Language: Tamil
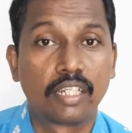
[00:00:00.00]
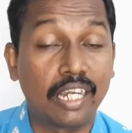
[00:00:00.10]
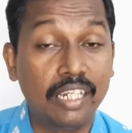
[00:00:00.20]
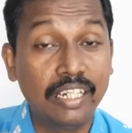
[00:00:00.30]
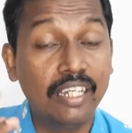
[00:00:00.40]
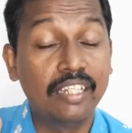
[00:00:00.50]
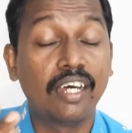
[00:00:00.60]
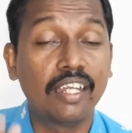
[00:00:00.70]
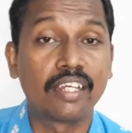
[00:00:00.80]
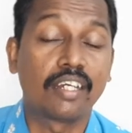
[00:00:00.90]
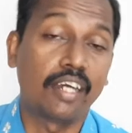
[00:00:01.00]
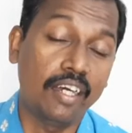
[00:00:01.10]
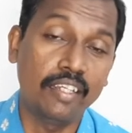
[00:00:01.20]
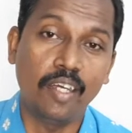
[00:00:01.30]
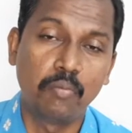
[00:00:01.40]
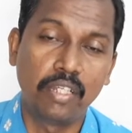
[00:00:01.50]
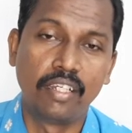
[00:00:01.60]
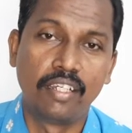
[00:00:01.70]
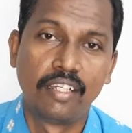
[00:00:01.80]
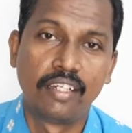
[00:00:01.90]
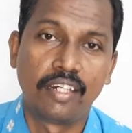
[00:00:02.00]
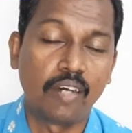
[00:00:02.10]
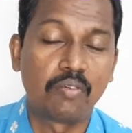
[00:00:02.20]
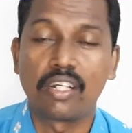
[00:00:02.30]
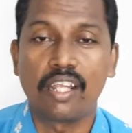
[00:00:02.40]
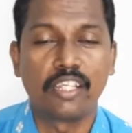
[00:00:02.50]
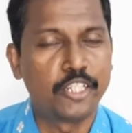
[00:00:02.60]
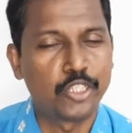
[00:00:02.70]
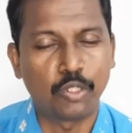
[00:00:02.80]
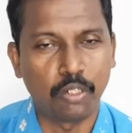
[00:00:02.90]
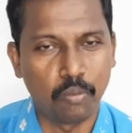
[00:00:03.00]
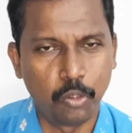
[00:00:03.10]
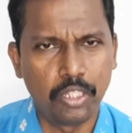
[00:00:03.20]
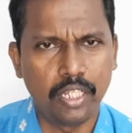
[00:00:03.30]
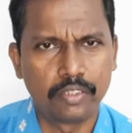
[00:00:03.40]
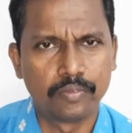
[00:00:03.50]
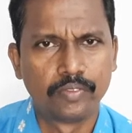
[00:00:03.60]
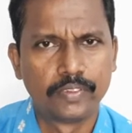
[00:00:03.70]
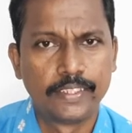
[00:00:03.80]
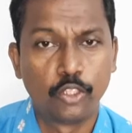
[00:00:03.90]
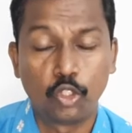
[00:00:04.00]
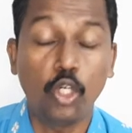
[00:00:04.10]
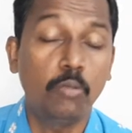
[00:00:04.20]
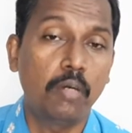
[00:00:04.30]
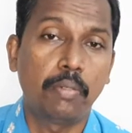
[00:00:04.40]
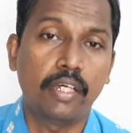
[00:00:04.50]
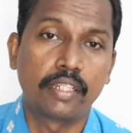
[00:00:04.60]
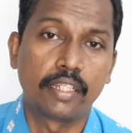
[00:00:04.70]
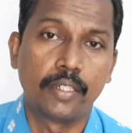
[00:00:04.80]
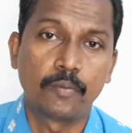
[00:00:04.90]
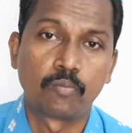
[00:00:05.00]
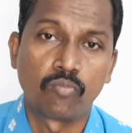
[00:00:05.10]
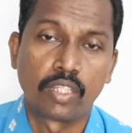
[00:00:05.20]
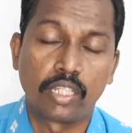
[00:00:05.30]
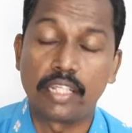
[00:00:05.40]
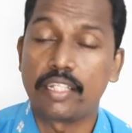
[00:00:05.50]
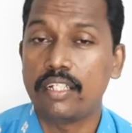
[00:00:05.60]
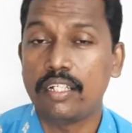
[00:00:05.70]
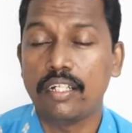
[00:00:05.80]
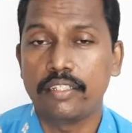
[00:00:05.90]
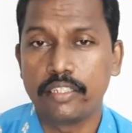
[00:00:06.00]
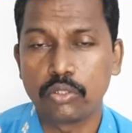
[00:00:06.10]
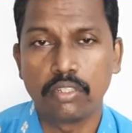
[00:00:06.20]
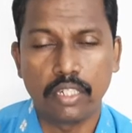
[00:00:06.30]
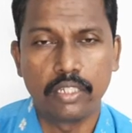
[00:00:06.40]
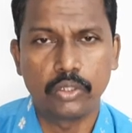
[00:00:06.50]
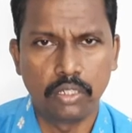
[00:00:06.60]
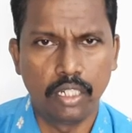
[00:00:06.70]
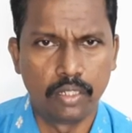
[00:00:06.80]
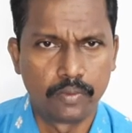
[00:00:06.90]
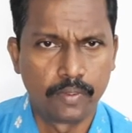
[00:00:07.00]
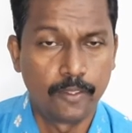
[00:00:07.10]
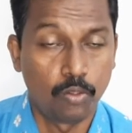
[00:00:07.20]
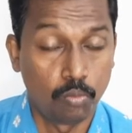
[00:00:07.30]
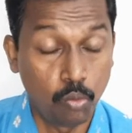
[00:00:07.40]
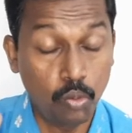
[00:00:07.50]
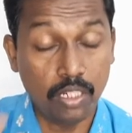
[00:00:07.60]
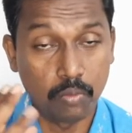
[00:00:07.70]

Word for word: கண்களினால் காணாமல் அவர்களால் ஏற்றுக்கொள்ள முடியாது தோமா பாருங்க நான் எதற்காக இதை சொல்கிறேன்னு சொன்னால் மூன்றரை